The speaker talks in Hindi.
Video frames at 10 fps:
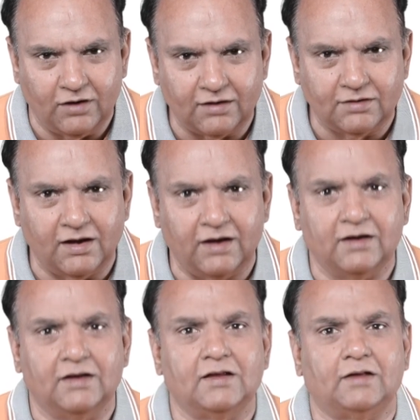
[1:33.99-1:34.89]
डट
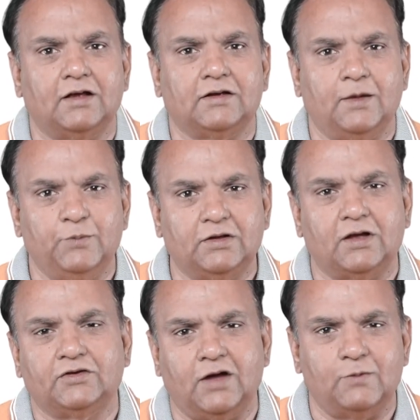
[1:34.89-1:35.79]
जाएंगे जैसा कि अभी
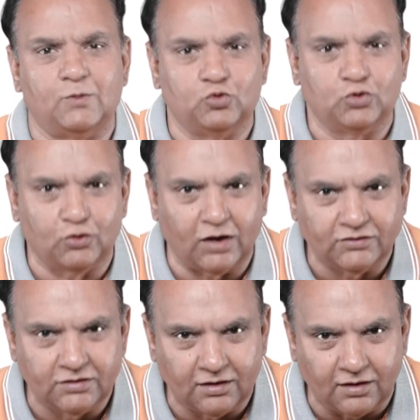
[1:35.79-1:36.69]
तक शाह महमूद
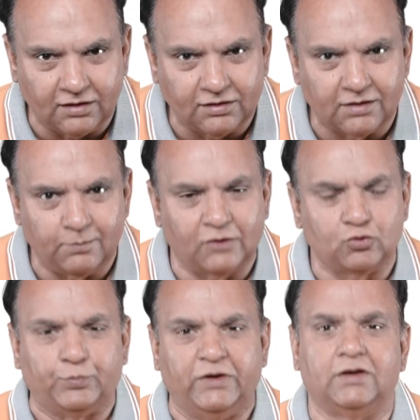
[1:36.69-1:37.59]
कुरैशी ने कहा था कि मैं
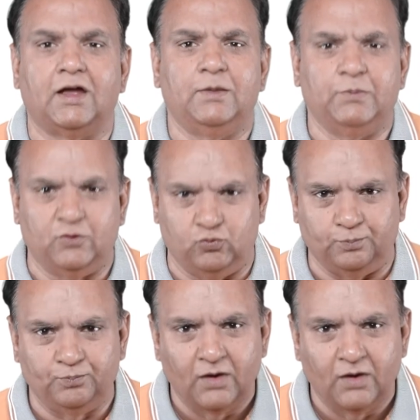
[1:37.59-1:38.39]
तो पीटीआई में हूँ